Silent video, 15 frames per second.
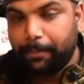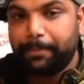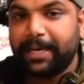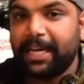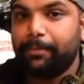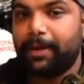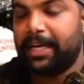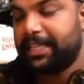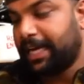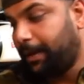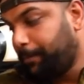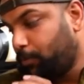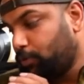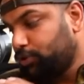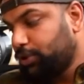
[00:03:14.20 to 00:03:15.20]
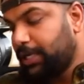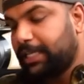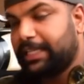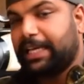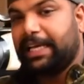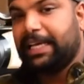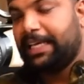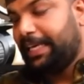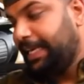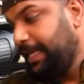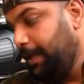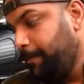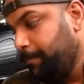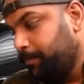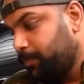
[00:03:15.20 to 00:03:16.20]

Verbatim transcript: अब टाइम अब क्वेश्चन आता है कि